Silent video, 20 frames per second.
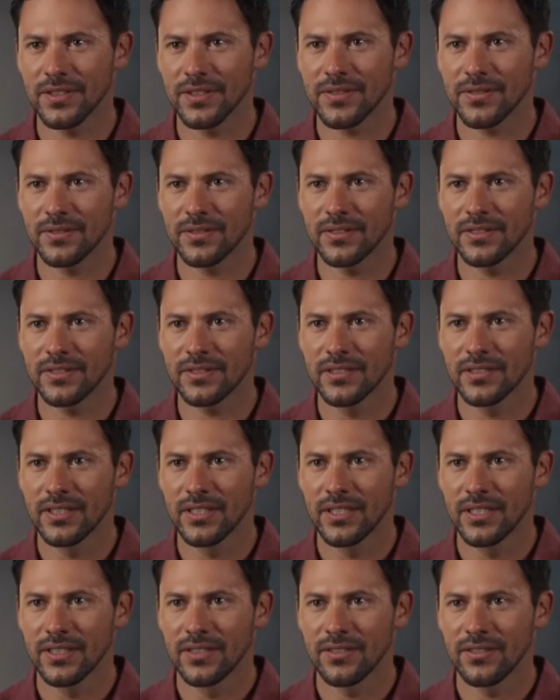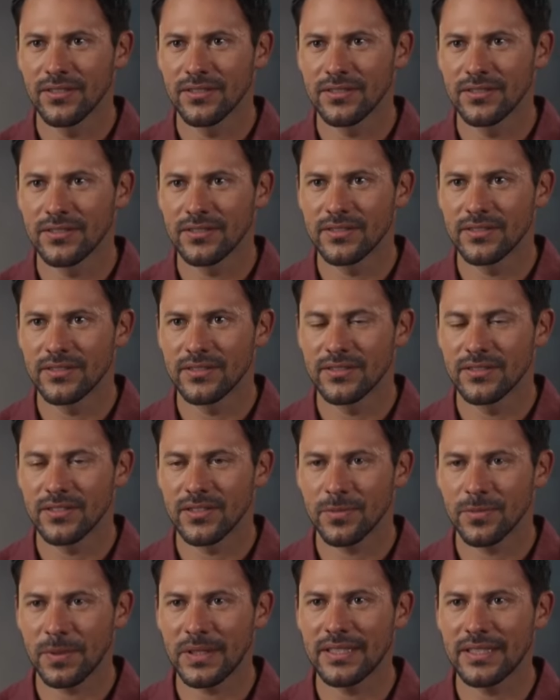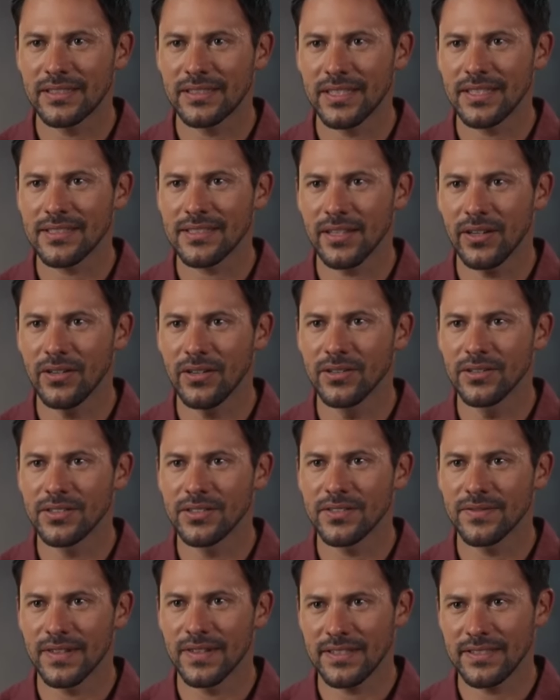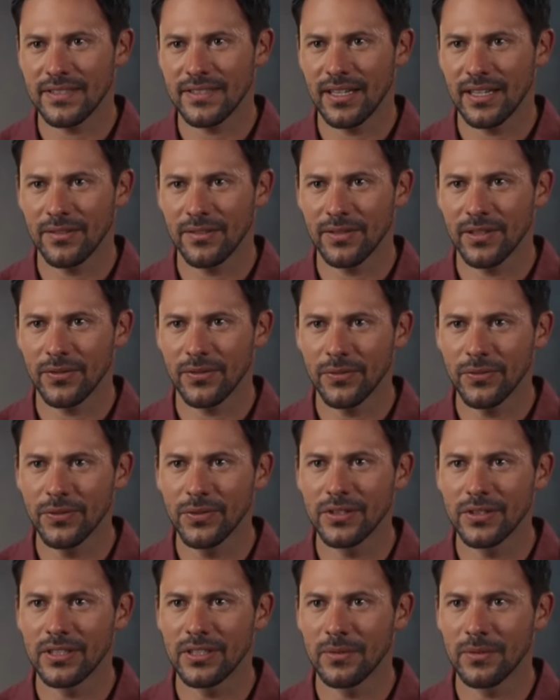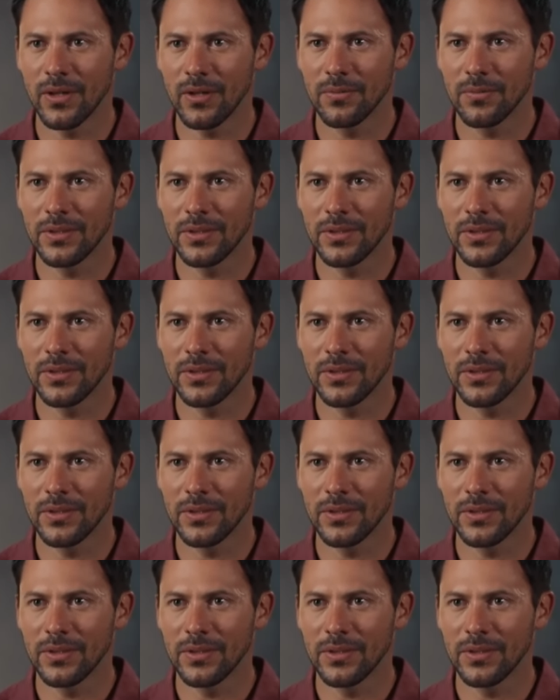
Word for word: auf der Zunge und spricht das aus, was sie einfach fühlt in dem